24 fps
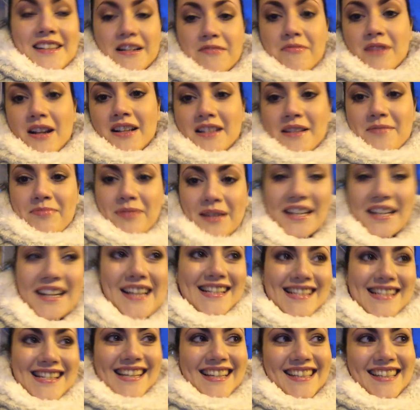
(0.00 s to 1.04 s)
нормально
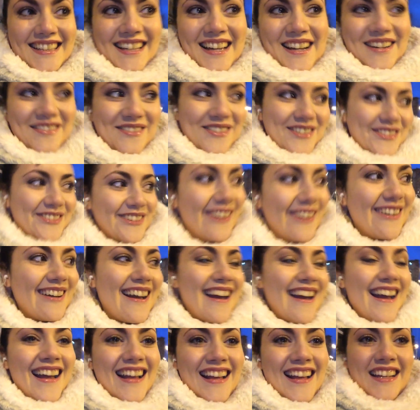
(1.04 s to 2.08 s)
перейти дорогу
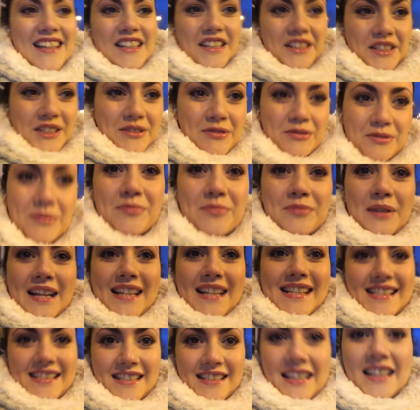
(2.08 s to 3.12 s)
и
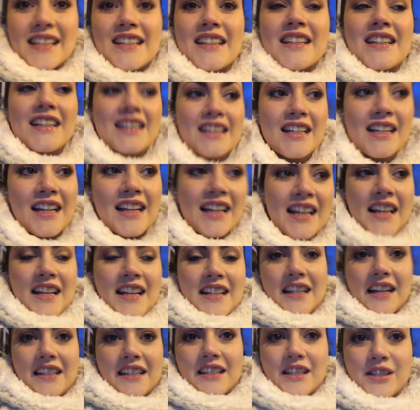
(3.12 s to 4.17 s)
пройти
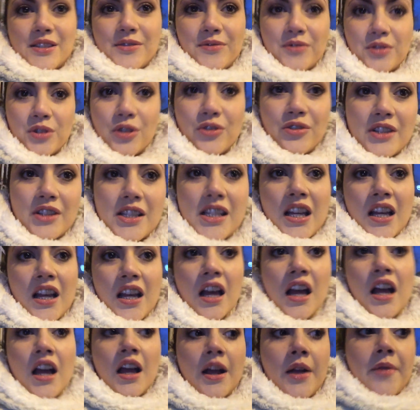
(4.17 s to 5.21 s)
как раз в офис.
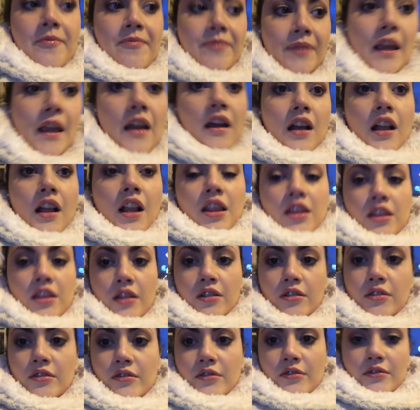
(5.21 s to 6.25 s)

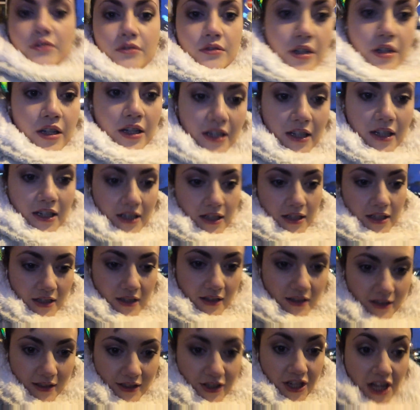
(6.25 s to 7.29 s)
Ну,
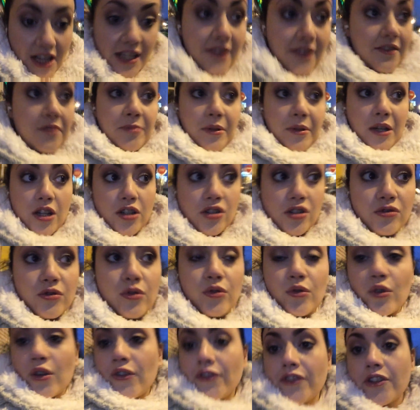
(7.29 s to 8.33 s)
сейчас а, я вам покажу
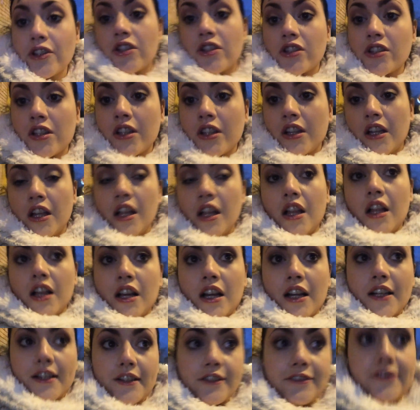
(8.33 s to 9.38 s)
офис
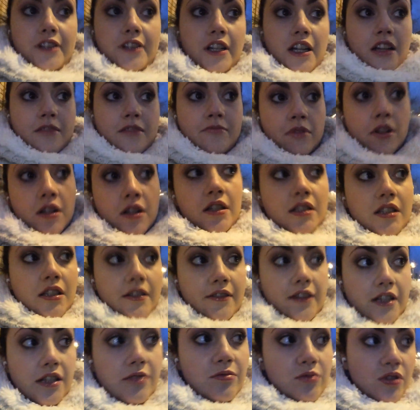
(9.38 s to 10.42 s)
Арифлейм, где
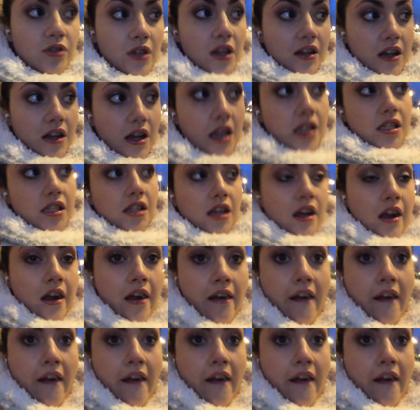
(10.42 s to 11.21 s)
возьму заказ.